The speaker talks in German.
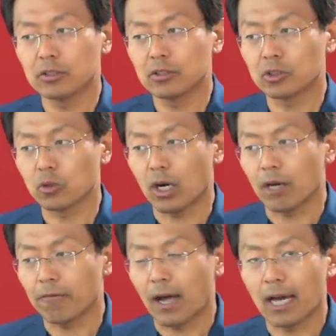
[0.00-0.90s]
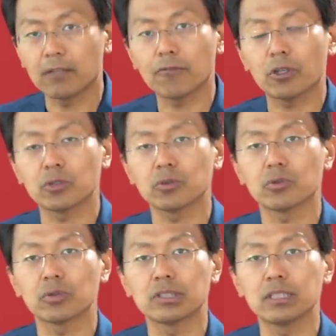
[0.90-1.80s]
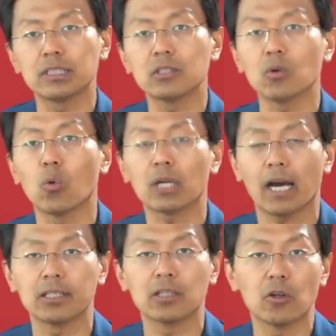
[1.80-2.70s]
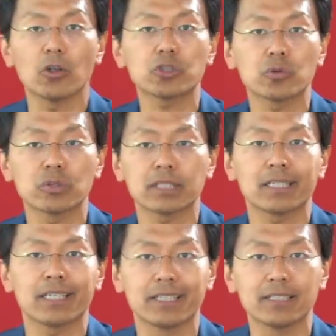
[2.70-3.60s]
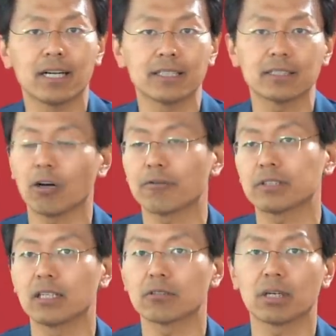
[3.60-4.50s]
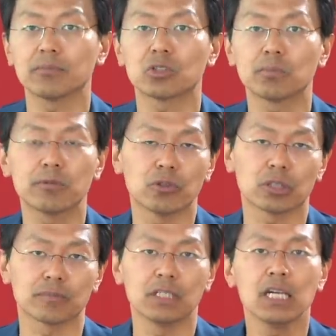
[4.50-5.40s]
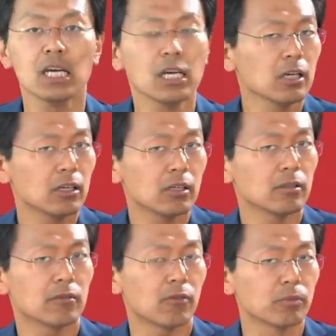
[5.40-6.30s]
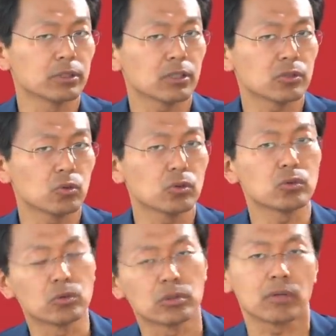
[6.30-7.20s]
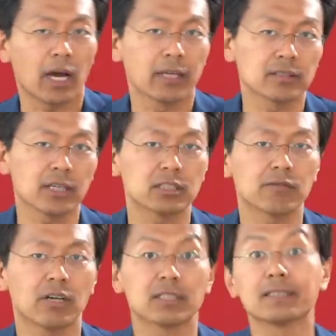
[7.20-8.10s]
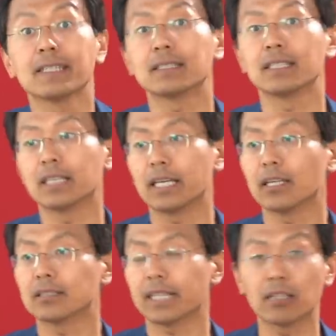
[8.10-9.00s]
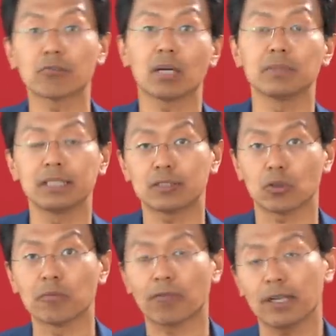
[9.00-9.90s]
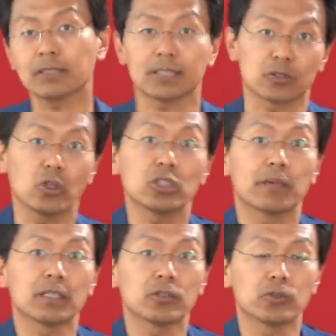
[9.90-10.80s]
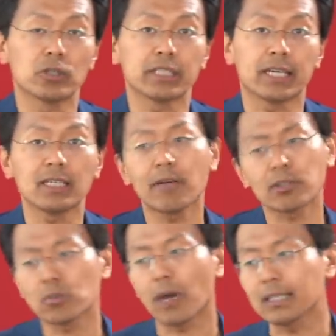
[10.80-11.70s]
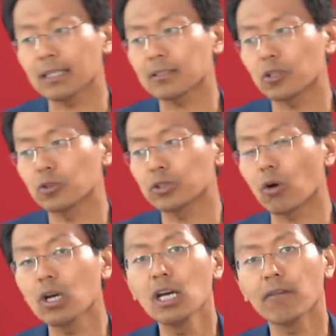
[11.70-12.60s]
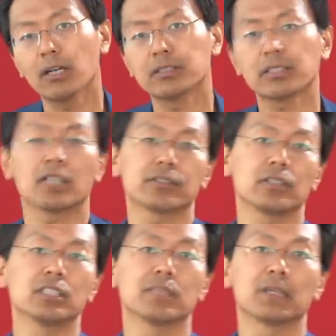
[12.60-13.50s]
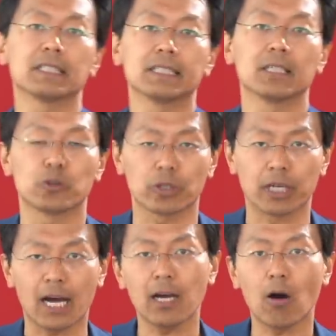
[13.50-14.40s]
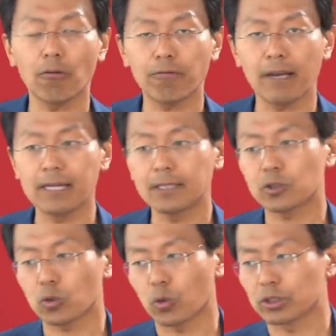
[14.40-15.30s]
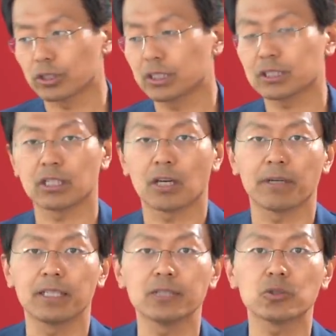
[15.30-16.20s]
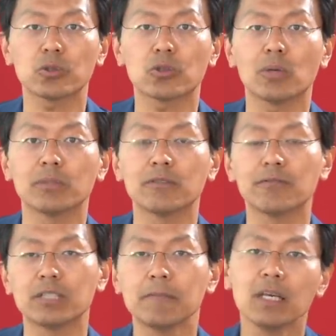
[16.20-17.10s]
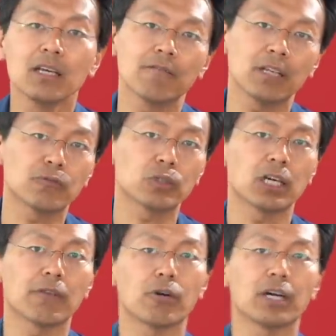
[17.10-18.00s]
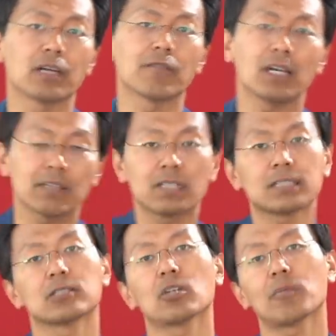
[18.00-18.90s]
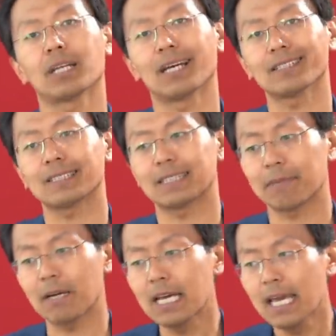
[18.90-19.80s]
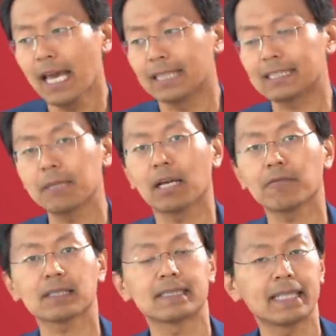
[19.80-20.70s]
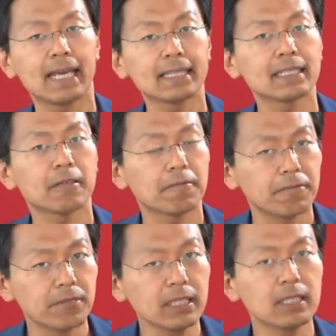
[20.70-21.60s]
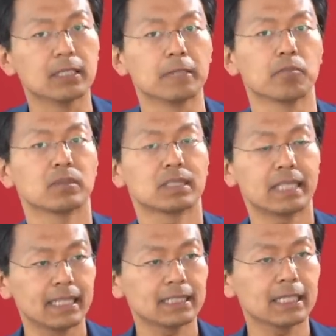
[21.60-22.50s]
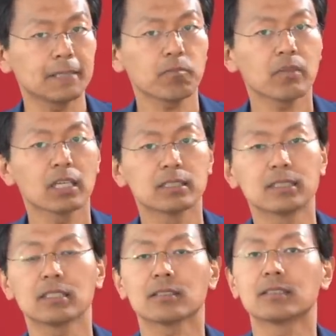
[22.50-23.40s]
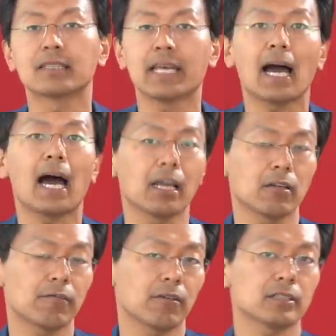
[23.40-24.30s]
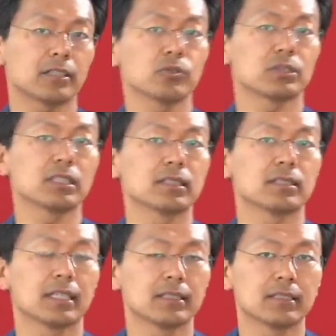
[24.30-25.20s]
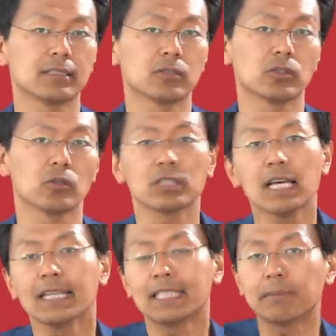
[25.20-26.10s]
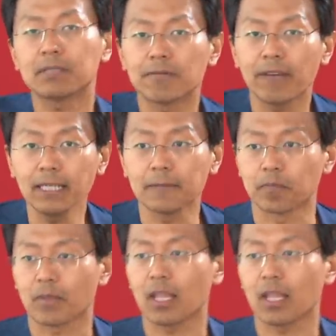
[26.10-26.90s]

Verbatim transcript: zur Verantwortung zu ziehen oder eine Löschung seiner Inhalte auf Telegram zu bewirken. Warum ist das so? Nun, einerseits, weil das NetzDG Telegram nicht umfasst, das könnte man natürlich ändern, aber zum anderen natürlich auch, weil sich Attila Hildmann in der Türkei aufhält und nicht nach Berlin zurückkommen will. Vielleicht wurde er vorher gewarnt, aber das ist nochmal ein anderes Thema. Es gibt einfach sehr, sehr viele Täter, die sich sehr einfach der Justiz entziehen können. Und selbst wenn